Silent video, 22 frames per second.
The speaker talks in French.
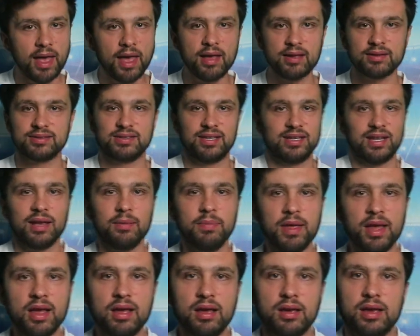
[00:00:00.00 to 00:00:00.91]
bien, c'est très
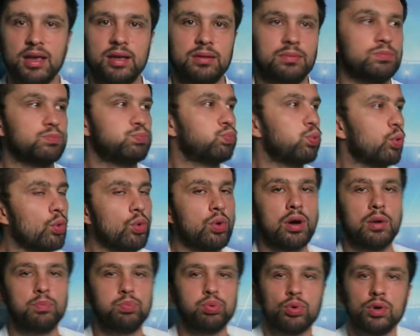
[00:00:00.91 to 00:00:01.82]
bien. Et
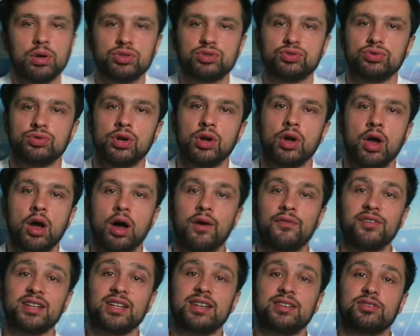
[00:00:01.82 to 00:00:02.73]
pourquoi, pourquoi tu.
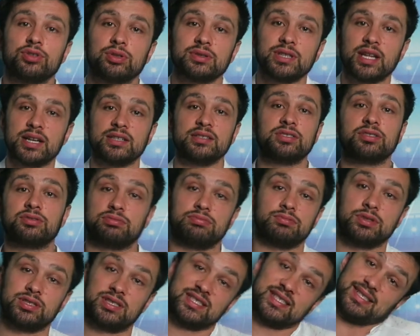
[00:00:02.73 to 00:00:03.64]
En fait, les journalistes,
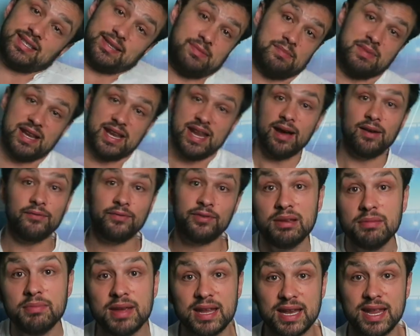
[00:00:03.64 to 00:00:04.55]
ils m'énervent.
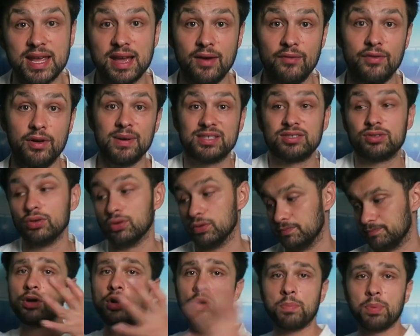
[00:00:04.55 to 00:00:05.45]
Ils m'énervent. Parce
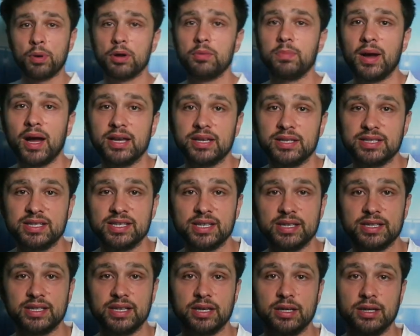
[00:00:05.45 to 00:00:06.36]
que quand Pogba il dit
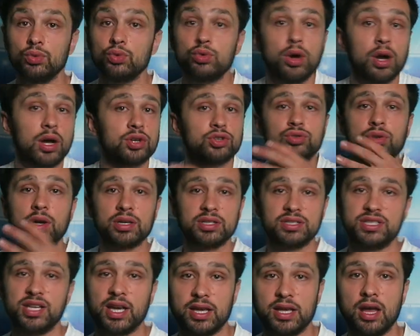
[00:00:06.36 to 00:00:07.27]
rien, ou quand un joueur il dit